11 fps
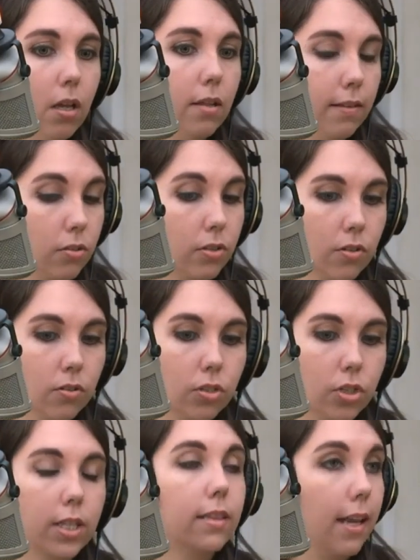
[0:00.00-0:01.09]
de los años
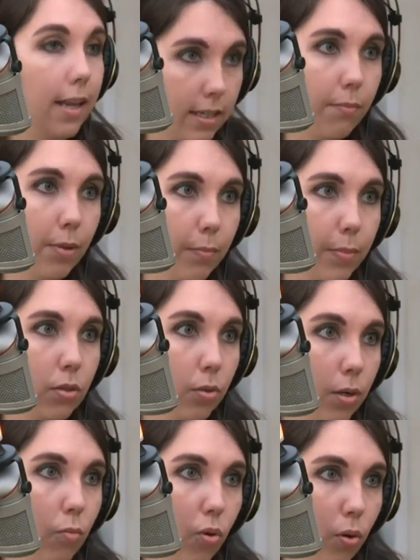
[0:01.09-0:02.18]
80, él también pintó el
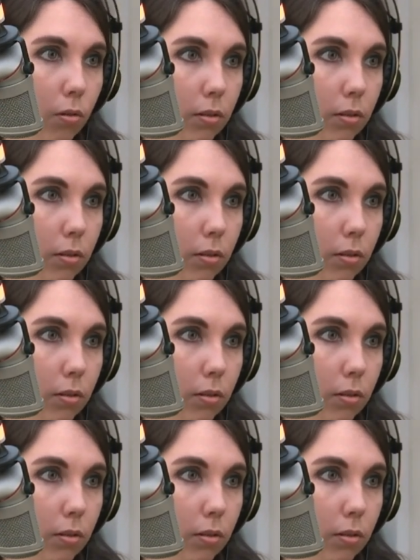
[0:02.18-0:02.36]
muro.